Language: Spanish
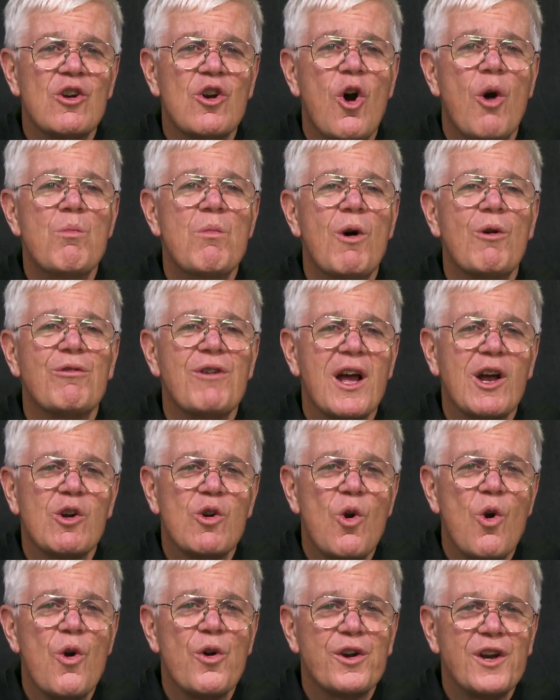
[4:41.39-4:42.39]
como
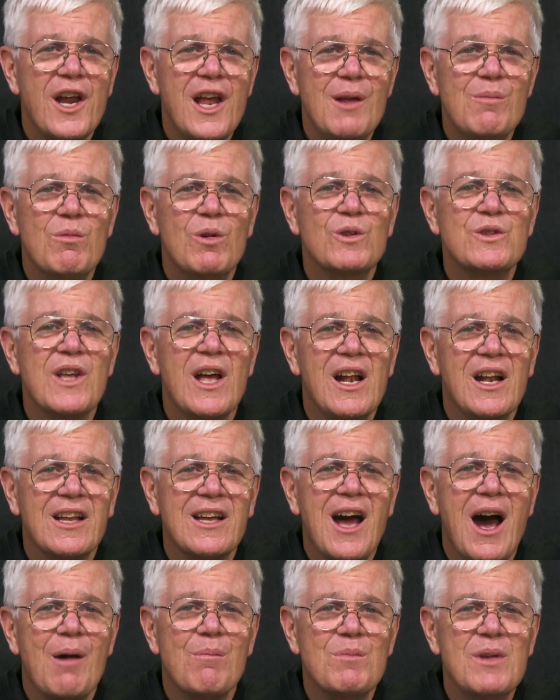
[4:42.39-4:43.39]
recorremos el
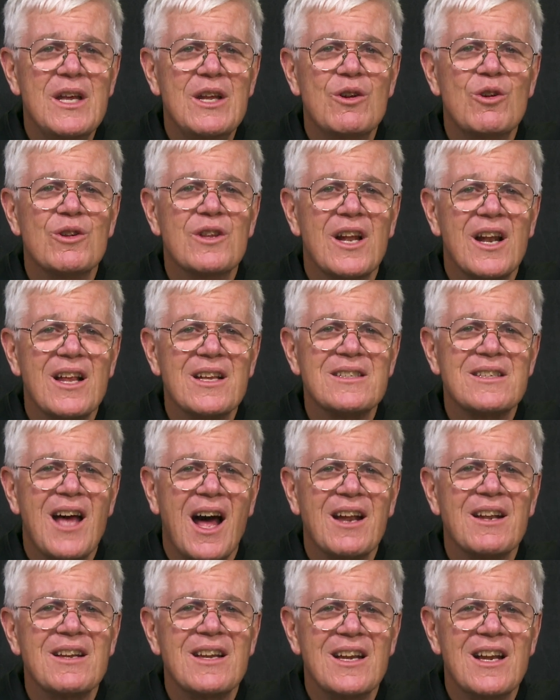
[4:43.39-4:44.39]
camino de la
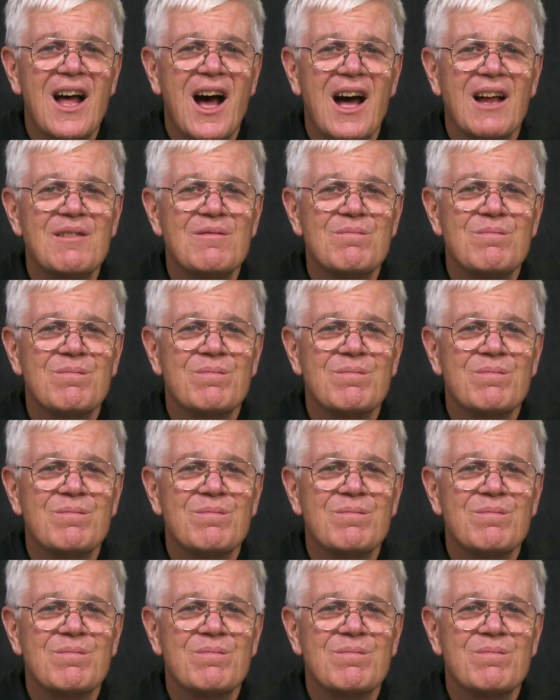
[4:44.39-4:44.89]
santidad.